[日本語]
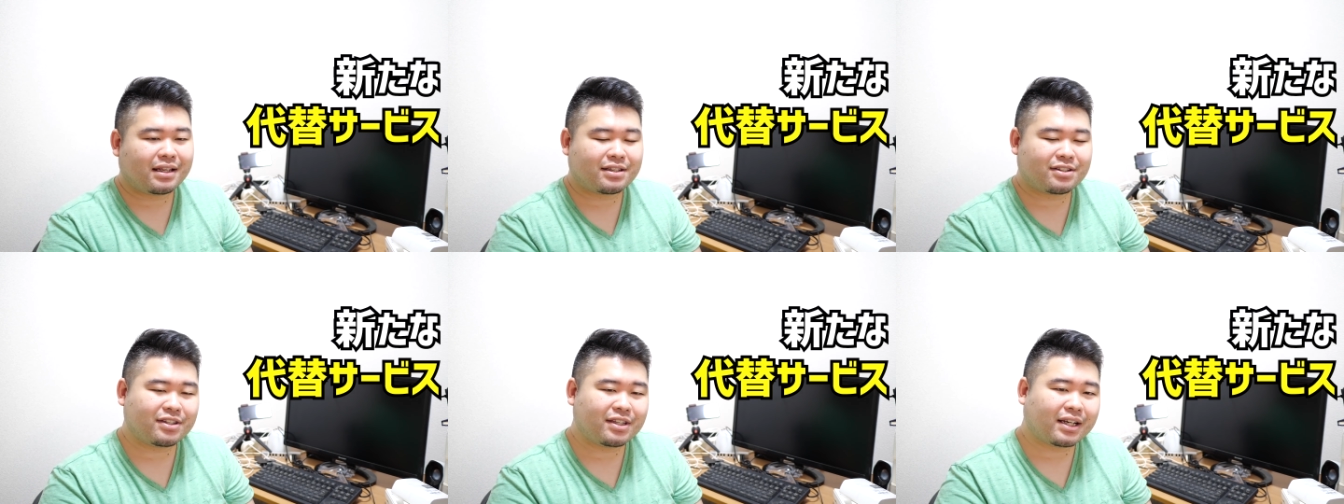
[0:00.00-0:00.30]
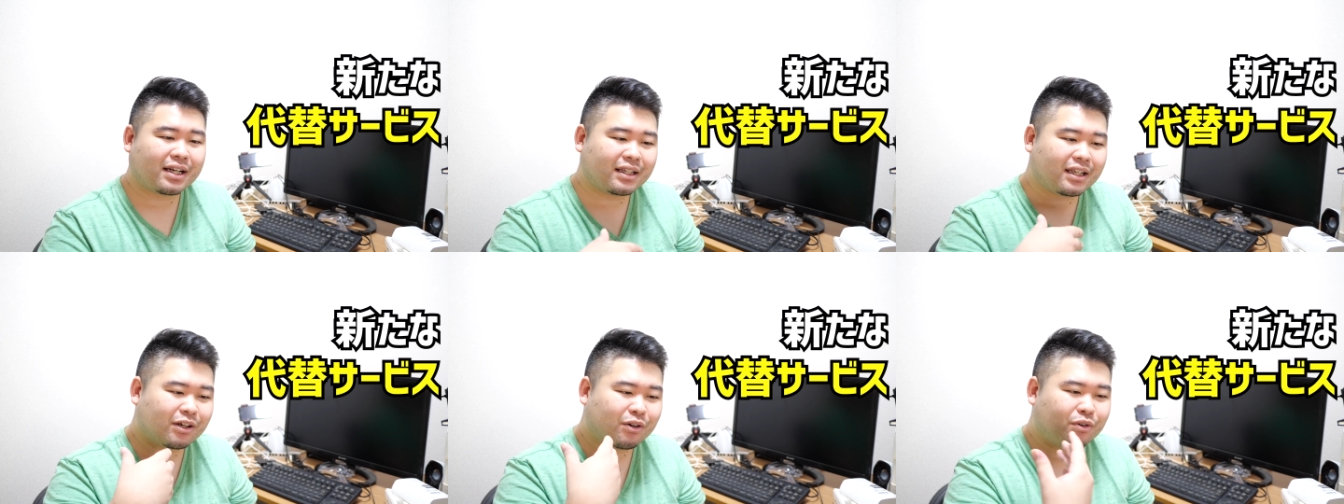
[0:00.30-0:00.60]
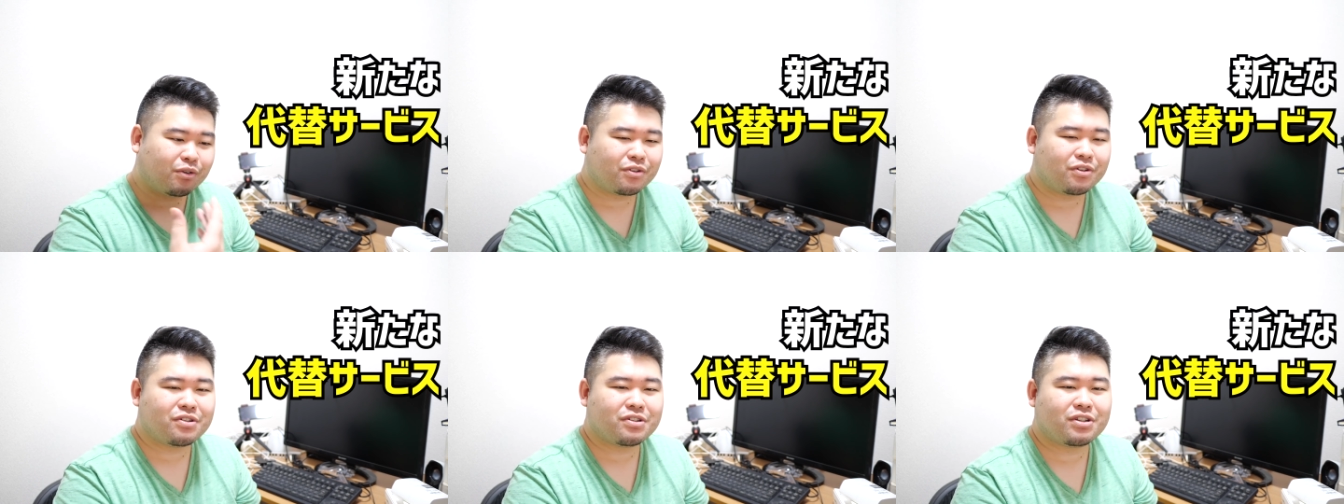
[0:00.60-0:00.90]
で追加で
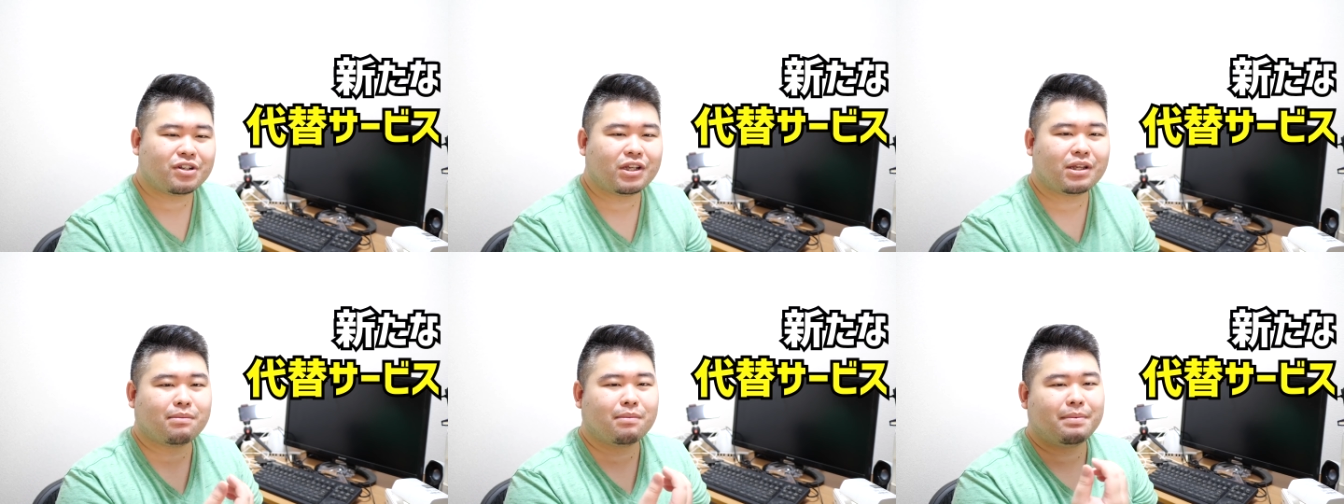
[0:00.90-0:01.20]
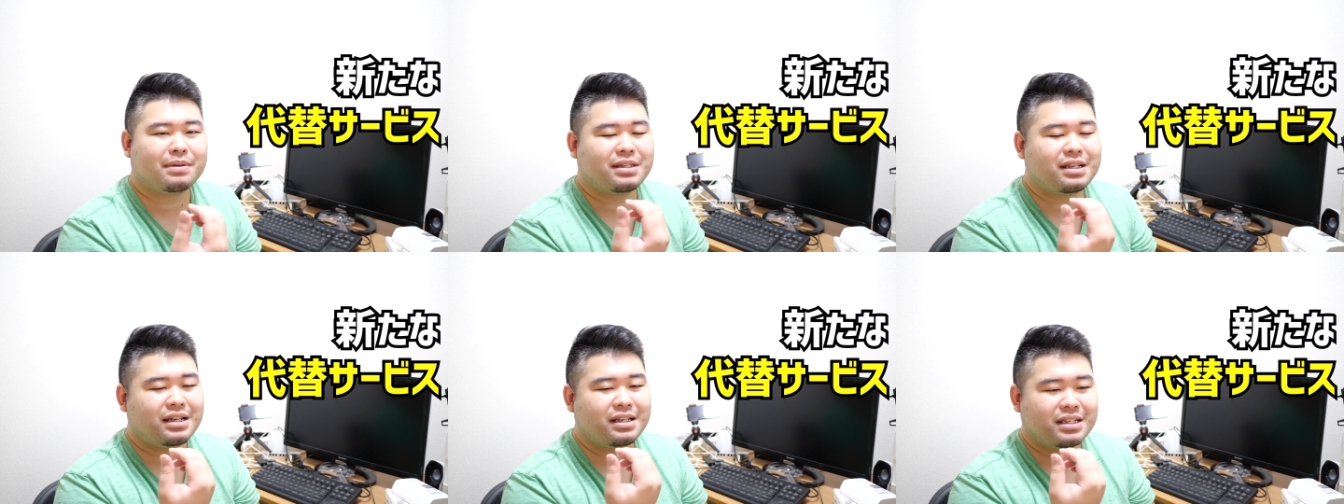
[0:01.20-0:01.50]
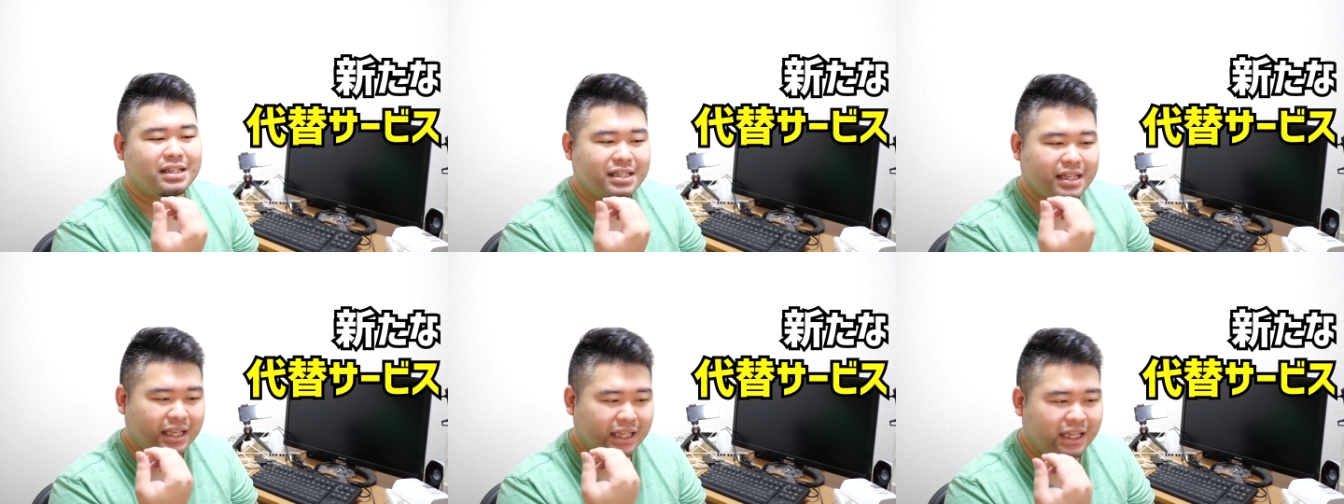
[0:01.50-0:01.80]
購入するのも別
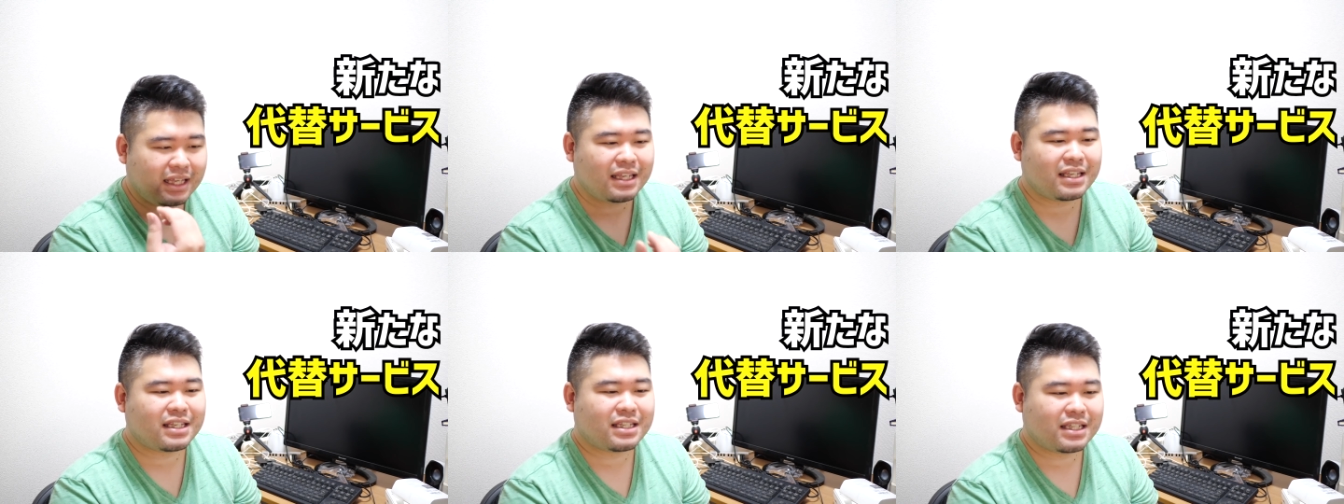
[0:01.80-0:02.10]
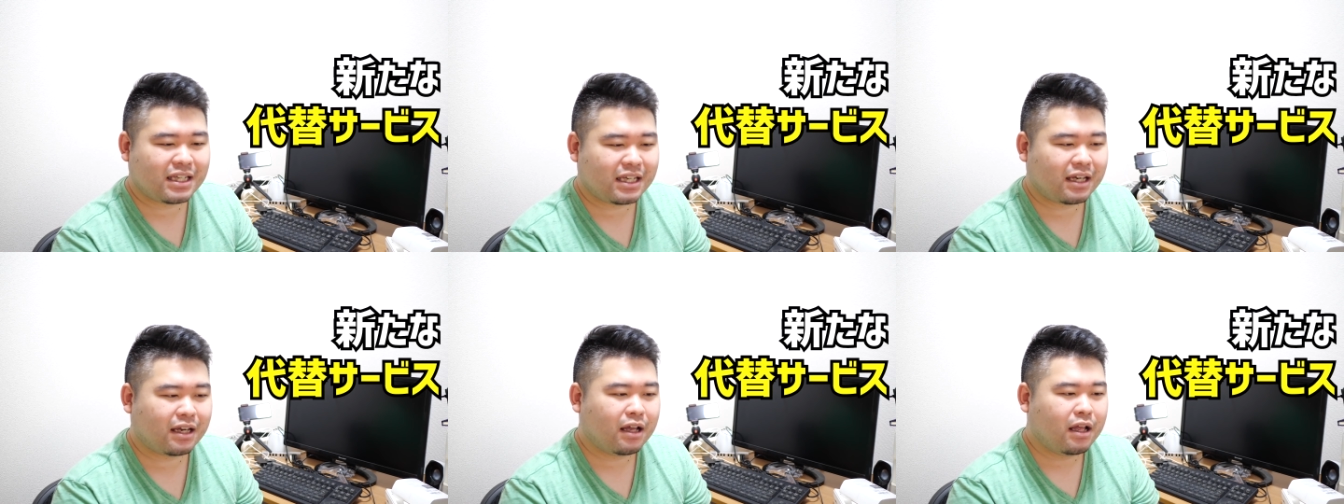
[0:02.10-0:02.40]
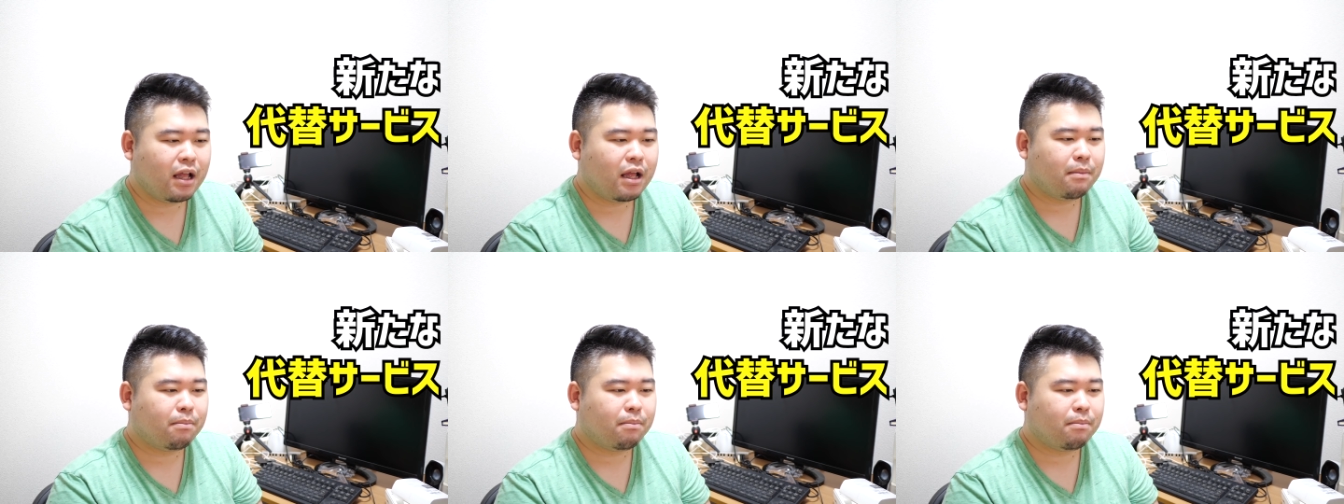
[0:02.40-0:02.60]
に全然いいし、